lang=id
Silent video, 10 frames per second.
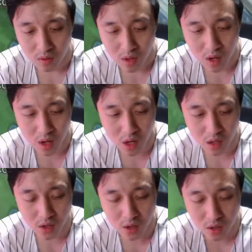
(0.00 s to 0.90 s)

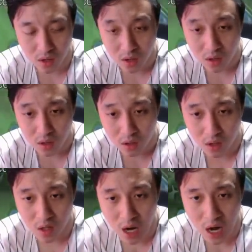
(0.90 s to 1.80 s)
Anjir. Ya
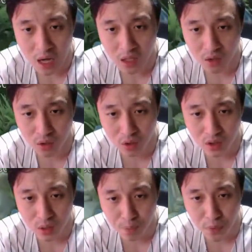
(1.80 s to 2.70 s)
kali coy yang
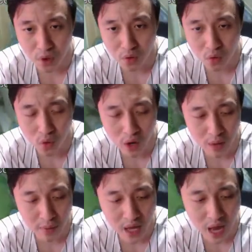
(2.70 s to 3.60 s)
sepong gua
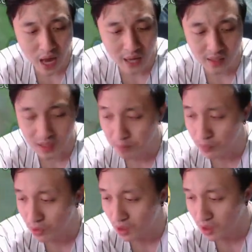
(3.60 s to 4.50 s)
namanya Asep lu
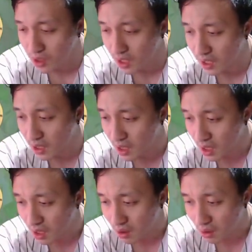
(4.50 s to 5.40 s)
udah gila kali.
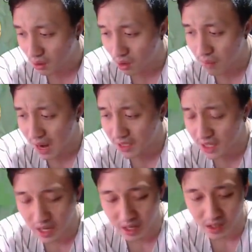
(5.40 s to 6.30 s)
Oh mage
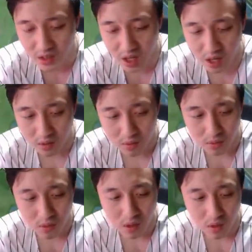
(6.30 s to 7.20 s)
ya guys ya.
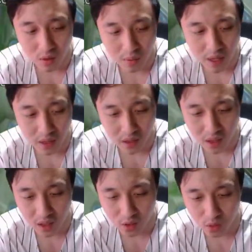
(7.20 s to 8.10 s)
Wah kalau mage ini
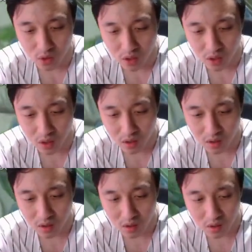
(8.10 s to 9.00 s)
agak susah ya.
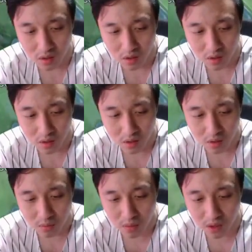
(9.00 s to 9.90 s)

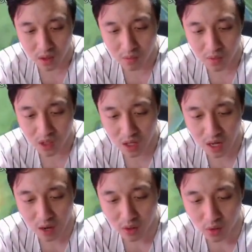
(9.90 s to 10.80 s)
Berarti yang bisa
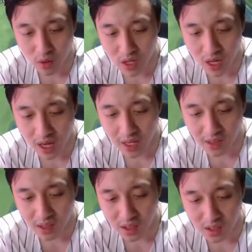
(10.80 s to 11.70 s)
ngelawan gue nih
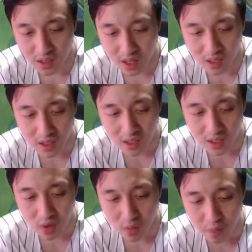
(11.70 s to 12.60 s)
edit ya guys ya. Edit lagi
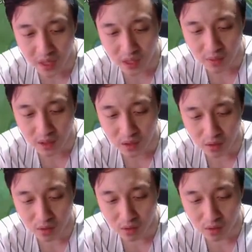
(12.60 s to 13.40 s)
OP nih berarti cok.